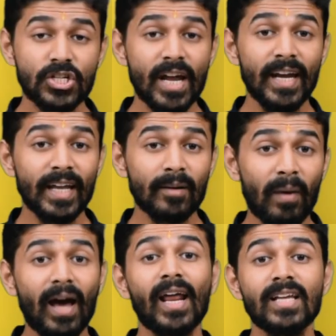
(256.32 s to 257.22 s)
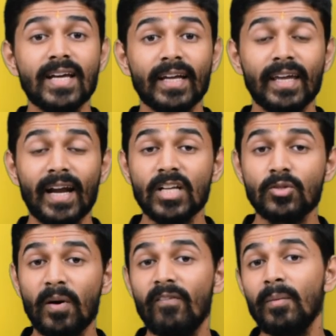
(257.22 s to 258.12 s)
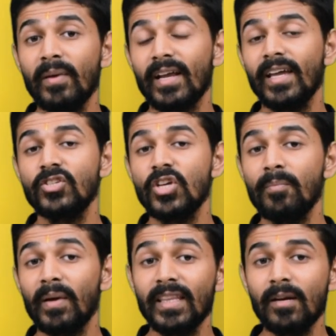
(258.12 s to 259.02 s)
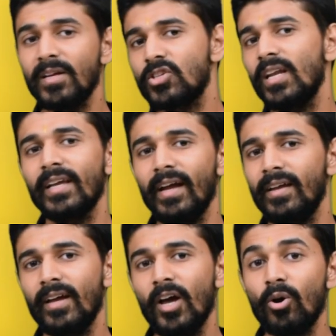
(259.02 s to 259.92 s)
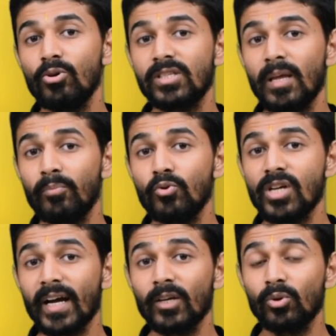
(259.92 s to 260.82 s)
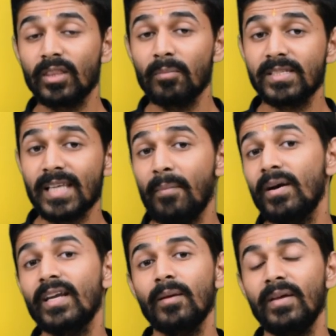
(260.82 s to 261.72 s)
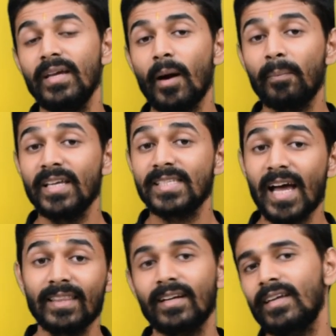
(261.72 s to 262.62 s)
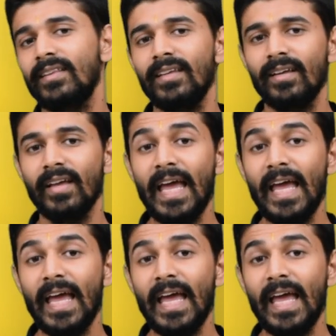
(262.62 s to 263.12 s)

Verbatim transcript: सैनिक महाराजा के राजभवन में रहे जिन मंदिर में चली गई उसने पूजा की उत्तम सामग्री भी अपने साथ रखी थी